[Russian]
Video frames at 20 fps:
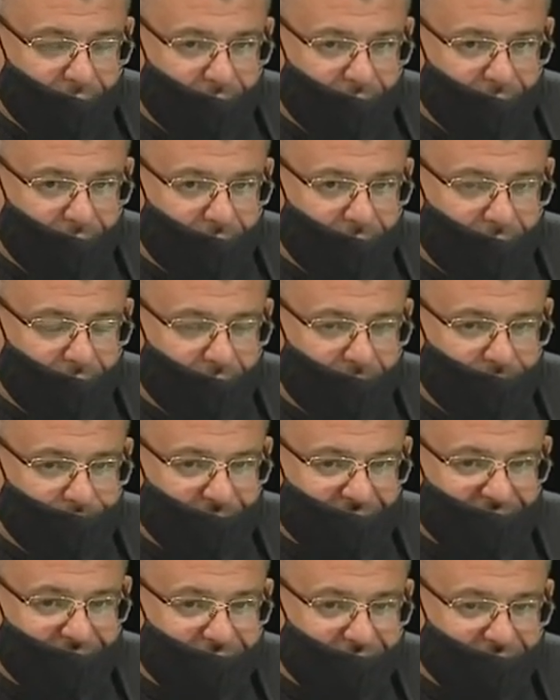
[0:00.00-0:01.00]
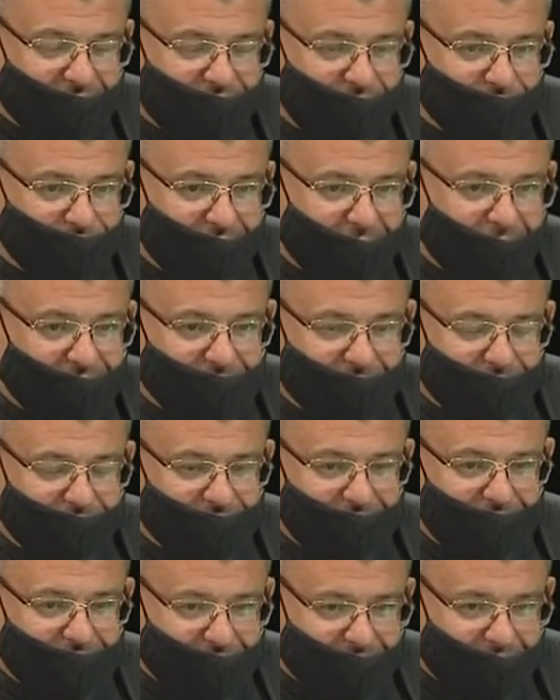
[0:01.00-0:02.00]
А, посредством
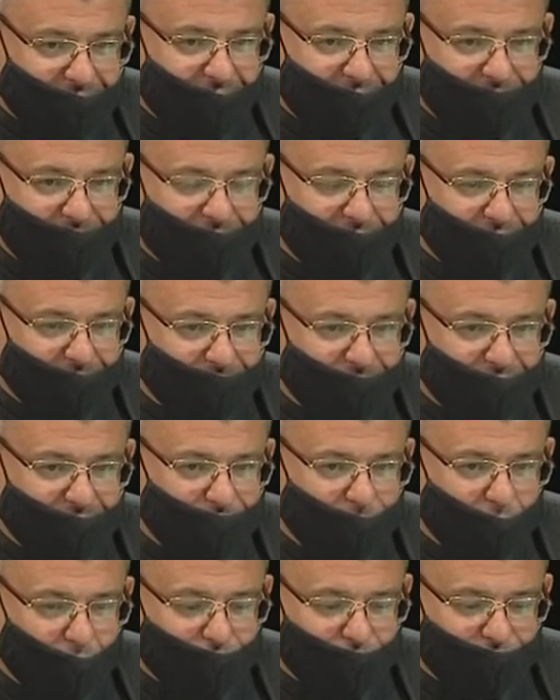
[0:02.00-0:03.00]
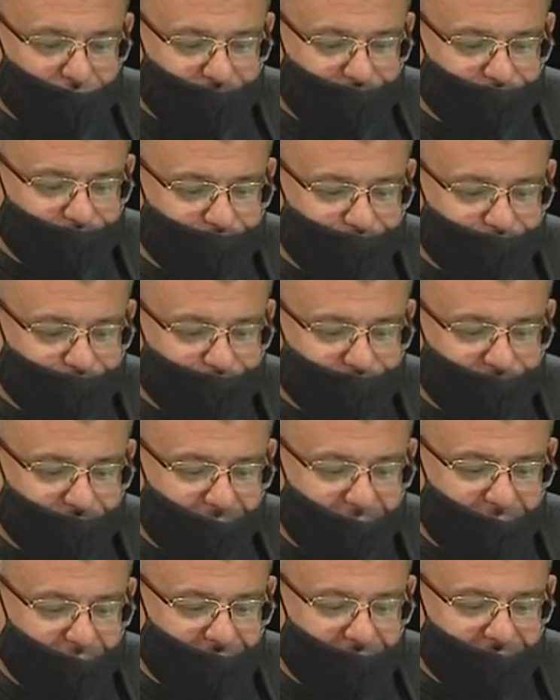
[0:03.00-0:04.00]
данного издания мы можем
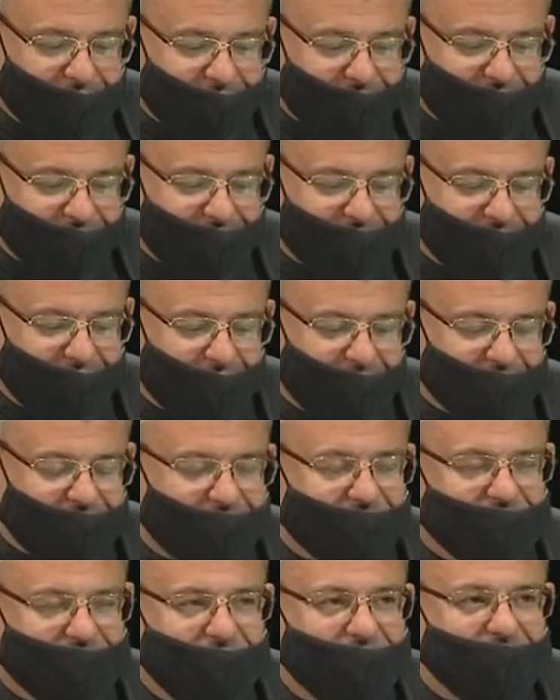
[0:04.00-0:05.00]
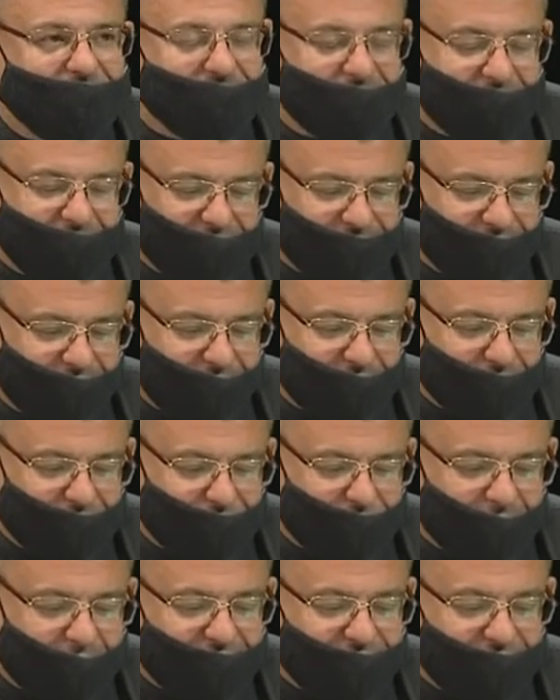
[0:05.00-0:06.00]
донести, разъяснить действия
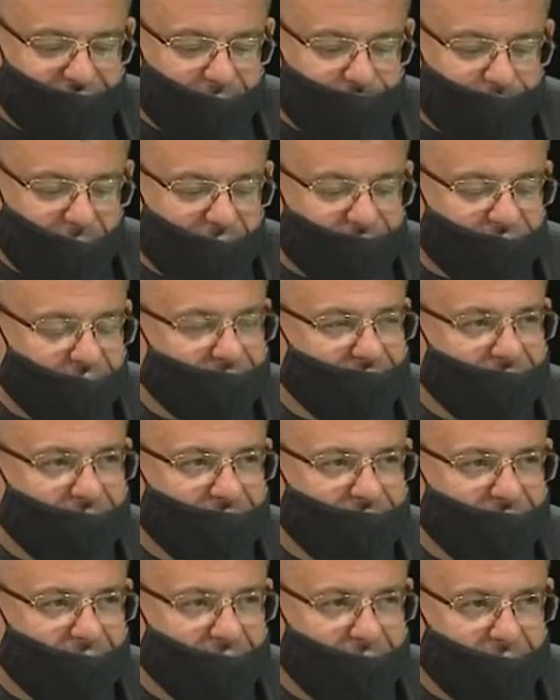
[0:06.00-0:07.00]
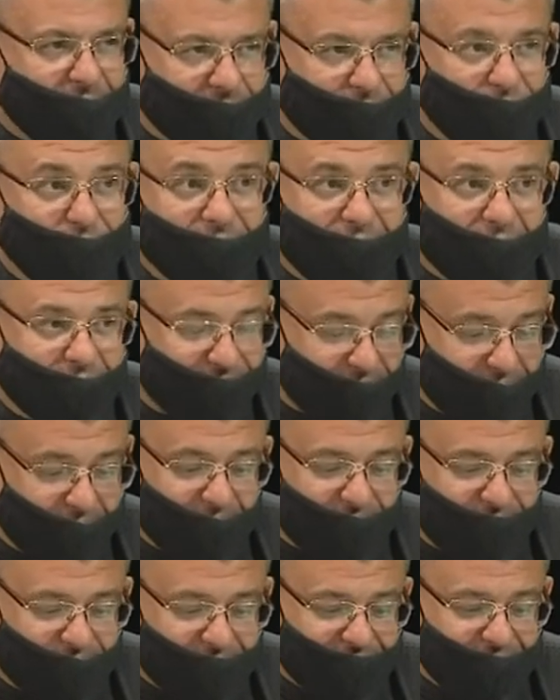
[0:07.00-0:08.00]
государства, направленные на регулирование
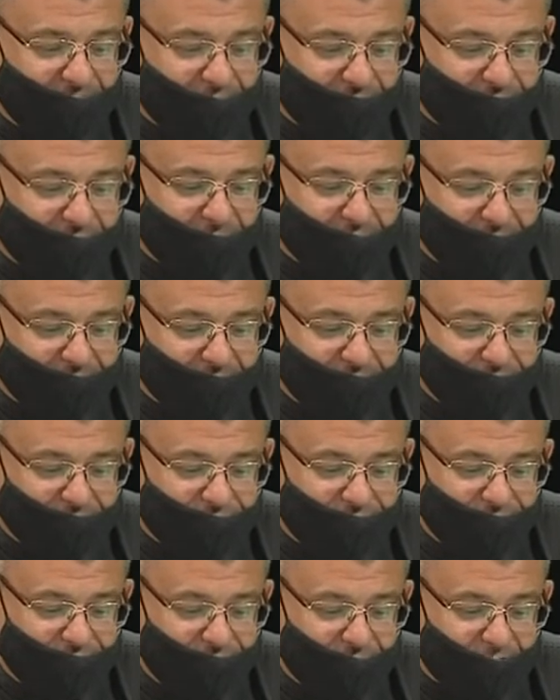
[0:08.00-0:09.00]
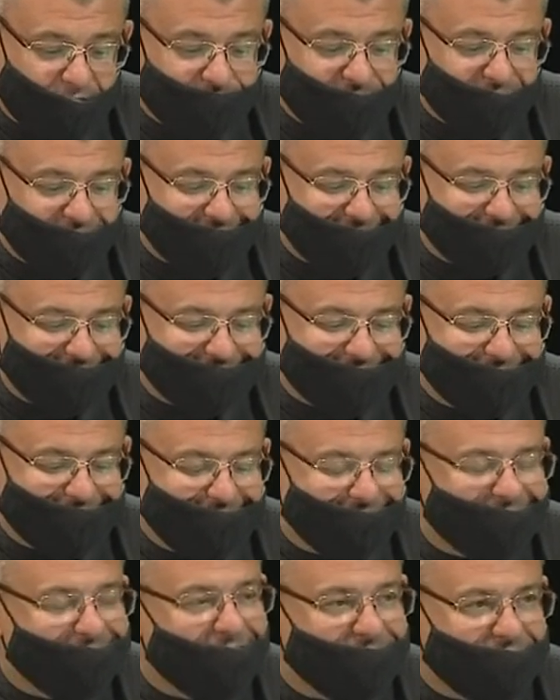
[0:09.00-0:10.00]
конфессиальных отношений, объяснить
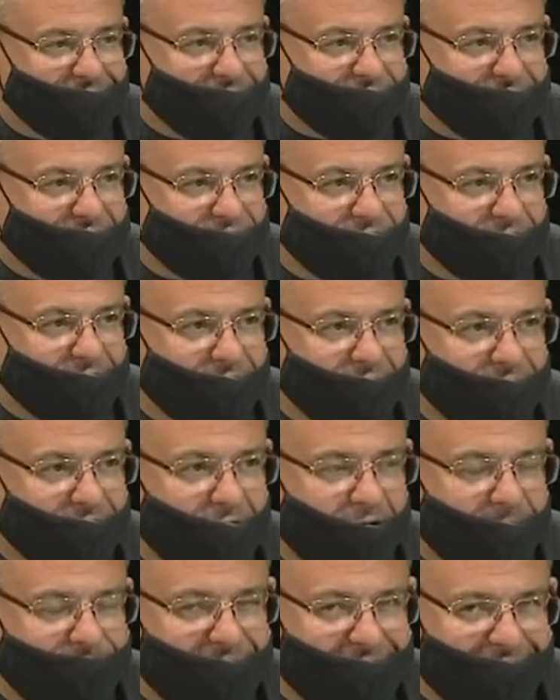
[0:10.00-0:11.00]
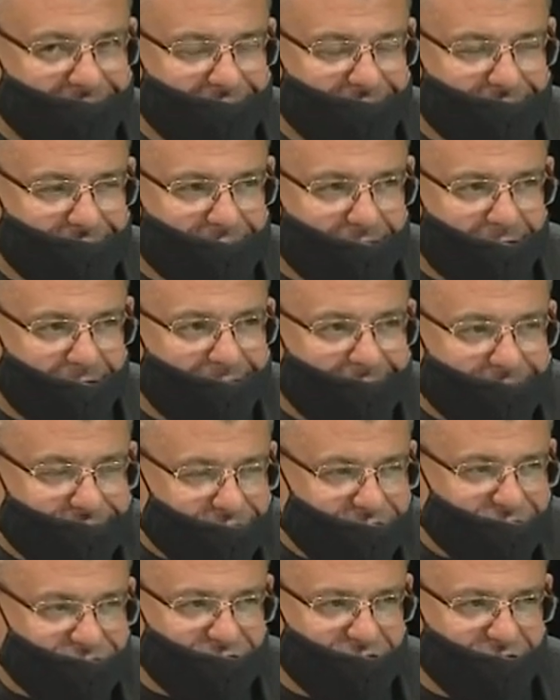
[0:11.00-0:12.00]
законодательство, объяснить
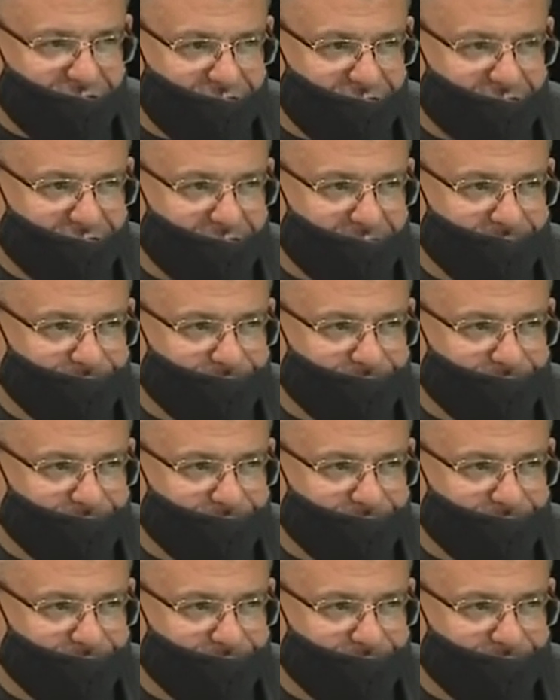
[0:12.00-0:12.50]
ограничения,